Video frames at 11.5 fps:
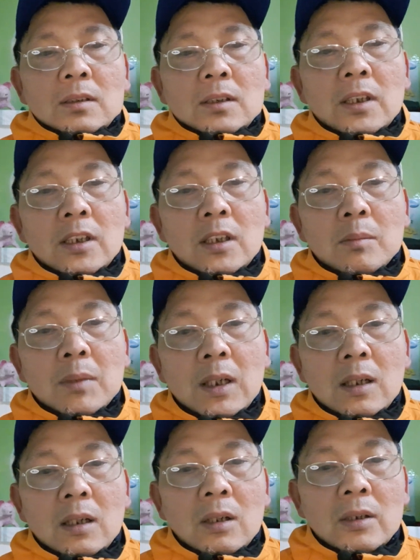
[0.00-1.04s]
thì nếu
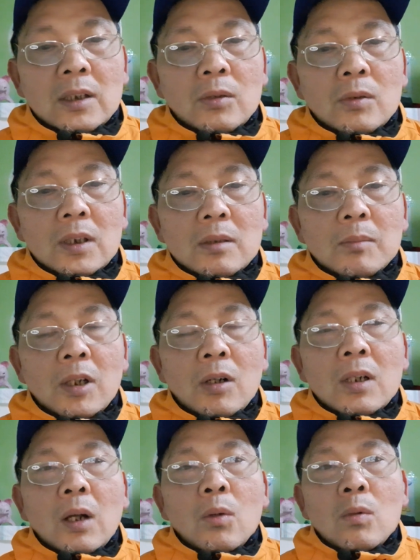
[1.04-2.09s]
mà họ đi du lịch mà họ
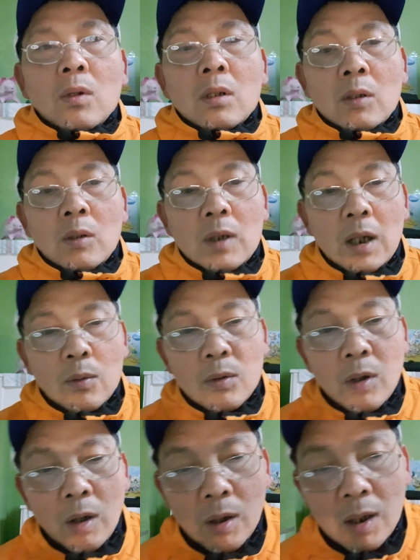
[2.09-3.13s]
khẩu họ khẩu
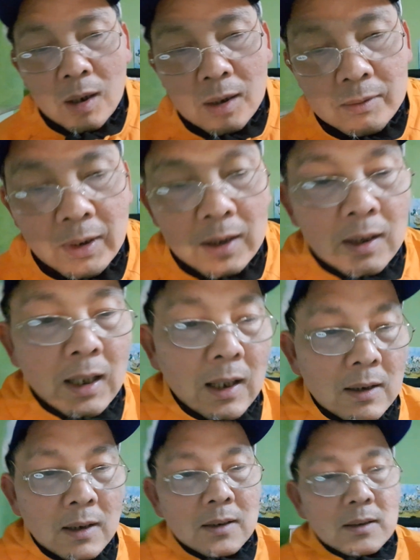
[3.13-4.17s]
họ vẫn là
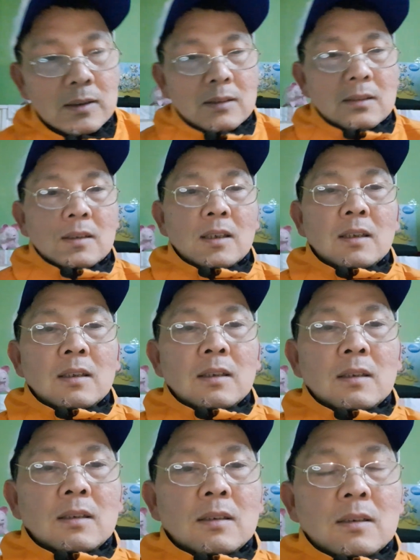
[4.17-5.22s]
ở Đức
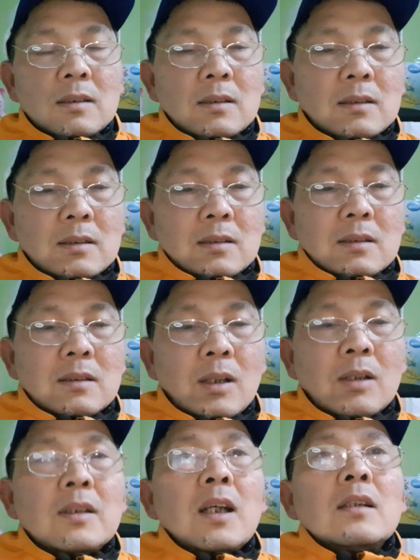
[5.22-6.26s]
thì ờ,
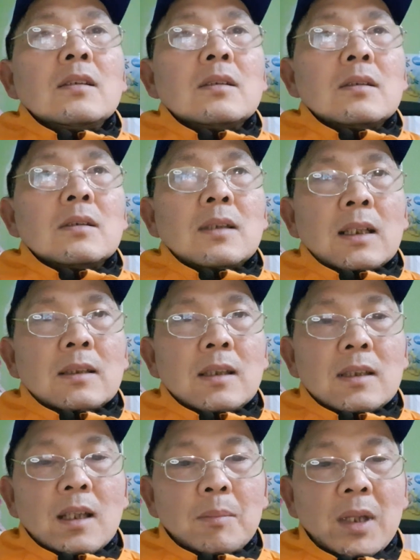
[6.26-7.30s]
họ vẫn được lãnh
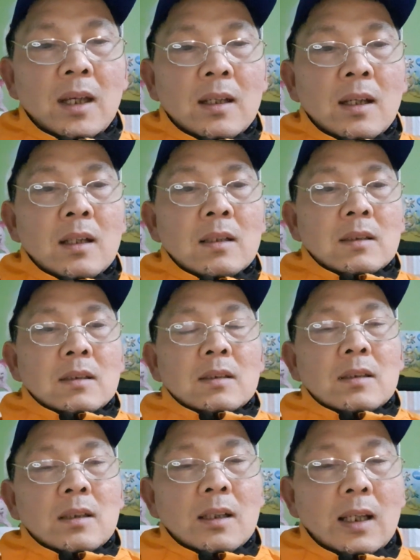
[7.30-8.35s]
tiền cha mẹ ha
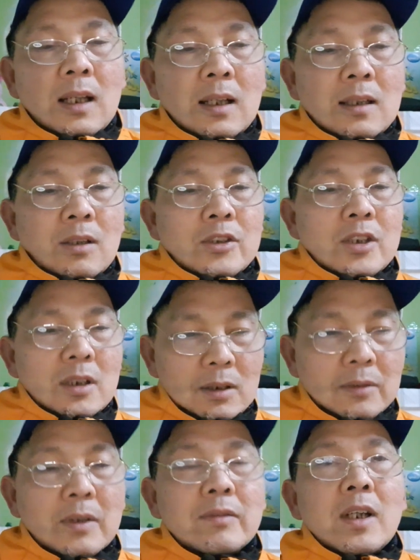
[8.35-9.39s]
nghĩa là họ sinh họ
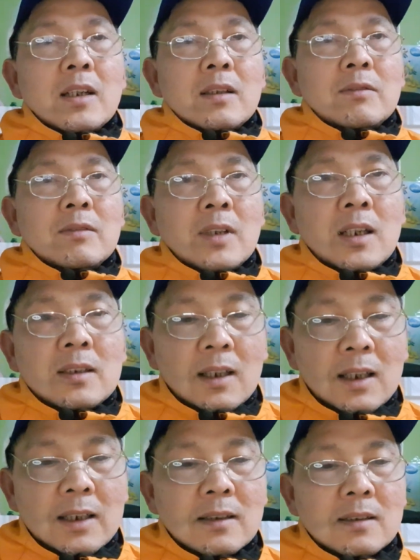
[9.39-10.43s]
phải về về trở
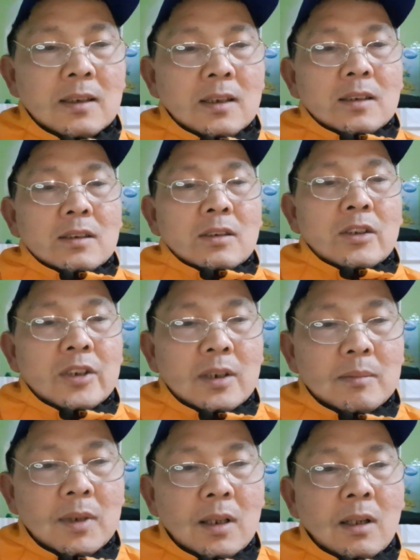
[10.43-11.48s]
lại Đức chứ họ
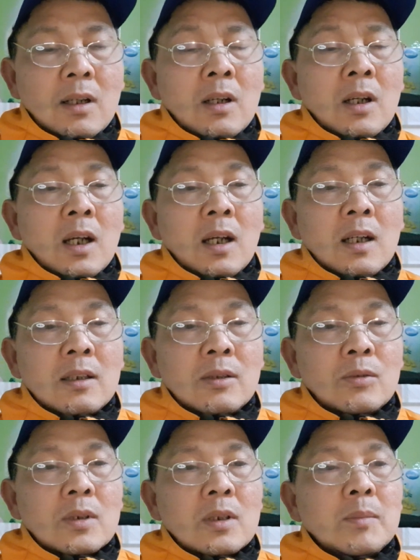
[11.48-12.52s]
sinh mà họ ở
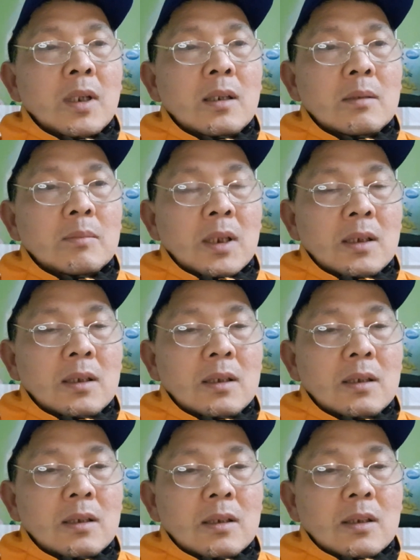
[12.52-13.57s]
luôn ở bên
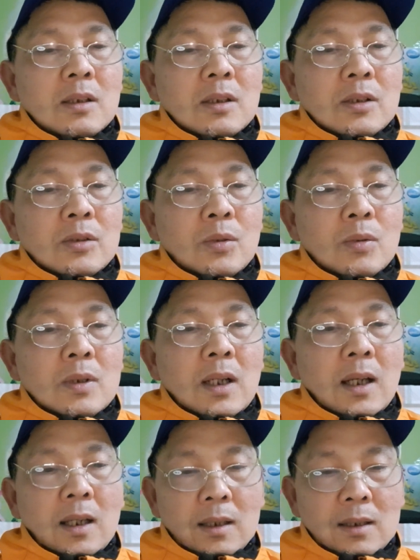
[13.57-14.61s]
Mỹ suốt
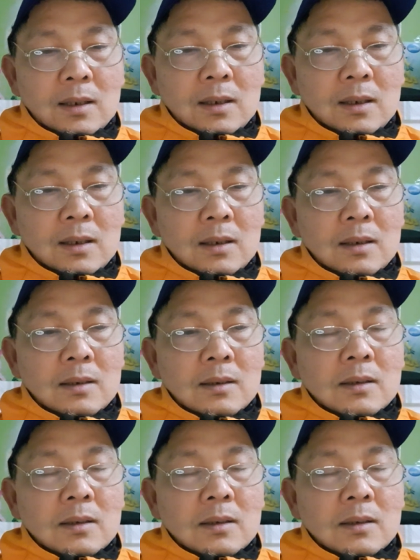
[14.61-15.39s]
cả ờ,